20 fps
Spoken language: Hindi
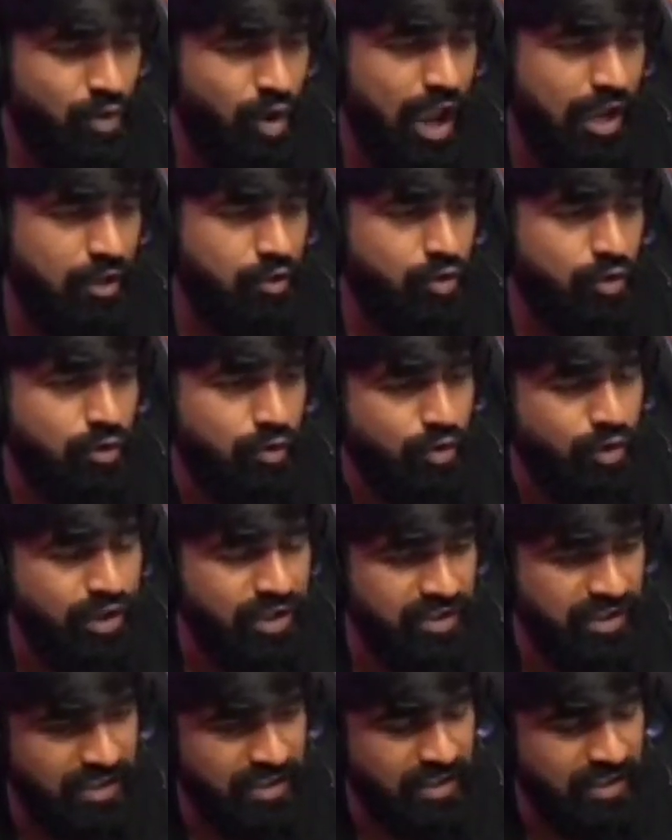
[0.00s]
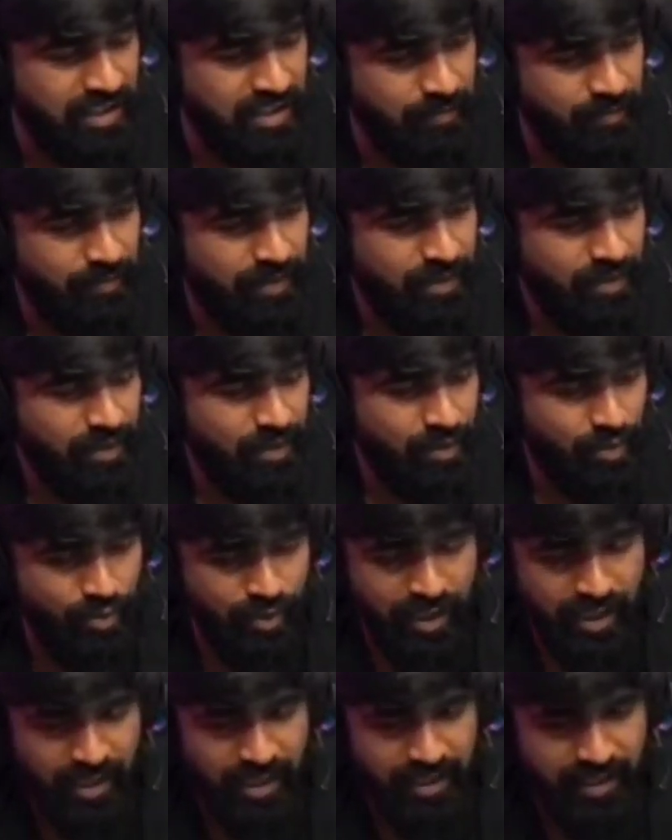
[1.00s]
जो एक्चुअल कोडिंग जानते हैं
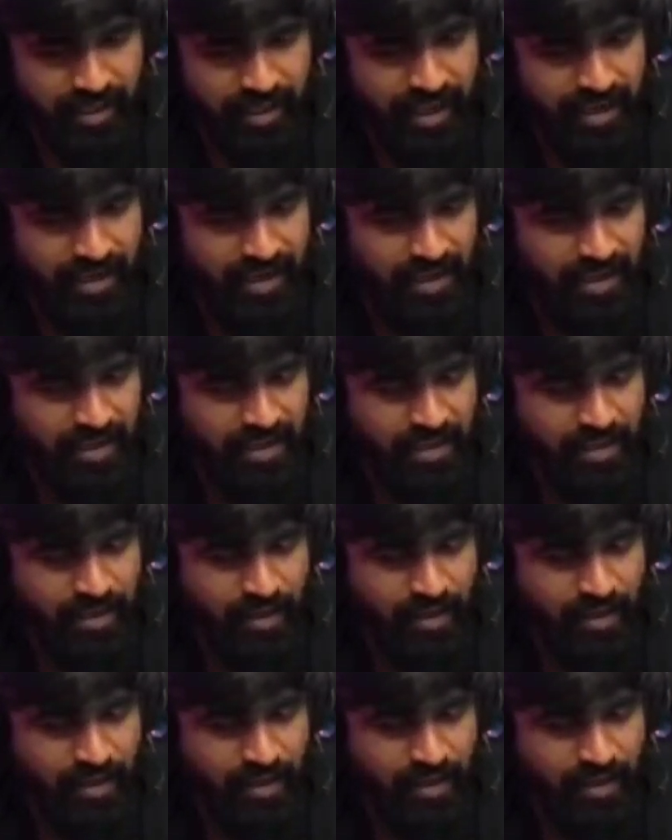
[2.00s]
तो ये क्या है ना